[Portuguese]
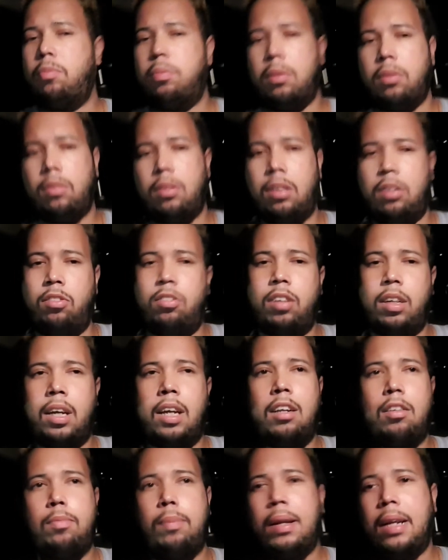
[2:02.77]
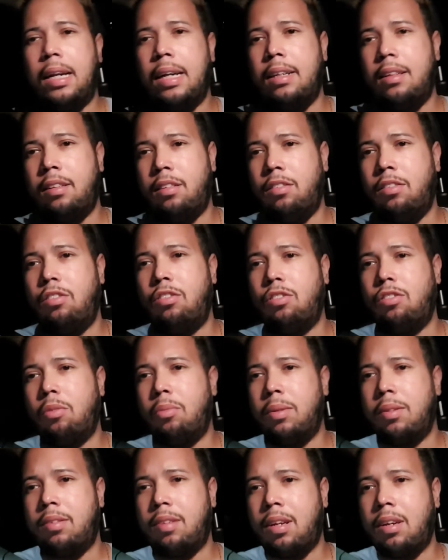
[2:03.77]
perguntei onde é que eram as paradas antes de
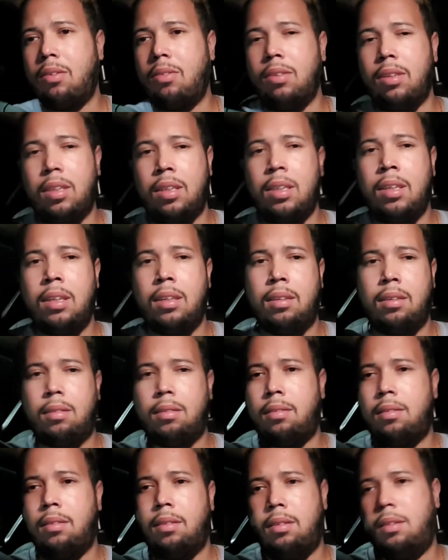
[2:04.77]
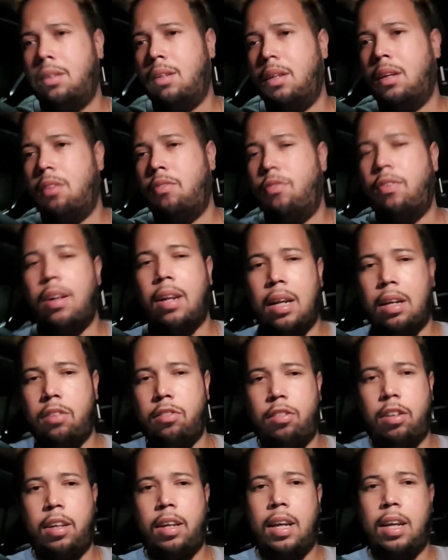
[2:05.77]
começar a corrida, falaram
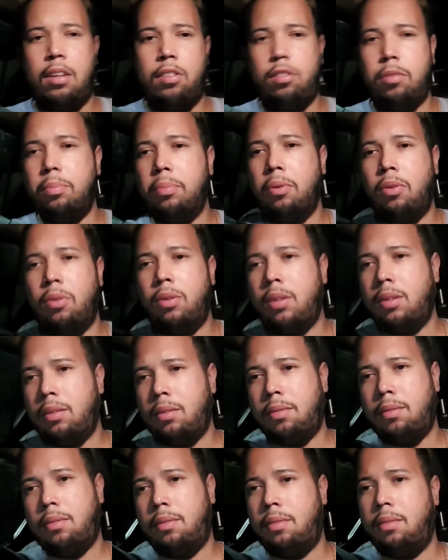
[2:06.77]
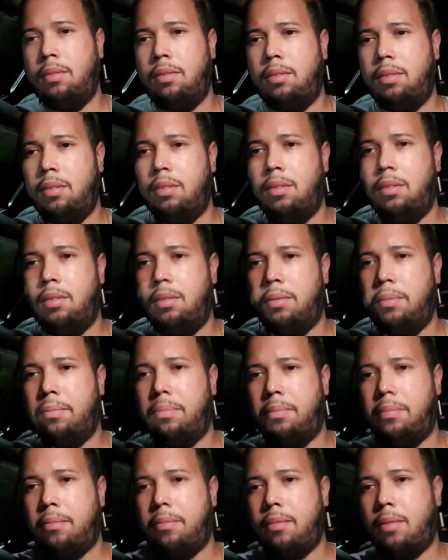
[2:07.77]
onde é que era de boa.
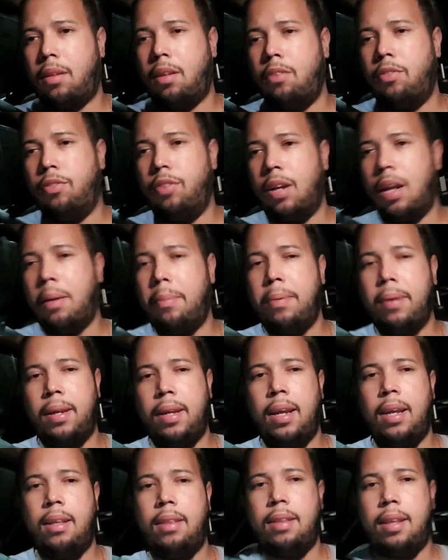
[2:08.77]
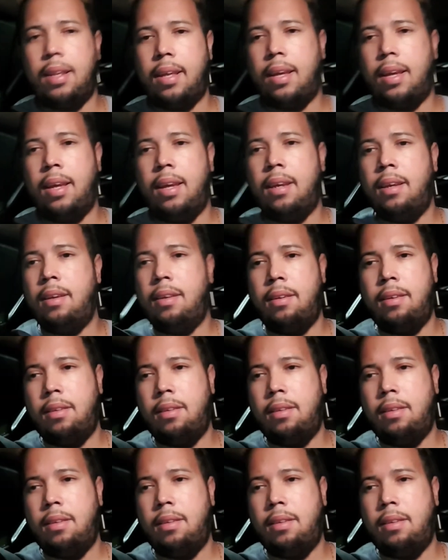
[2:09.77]
Aí fui lá, peguei, entreguei.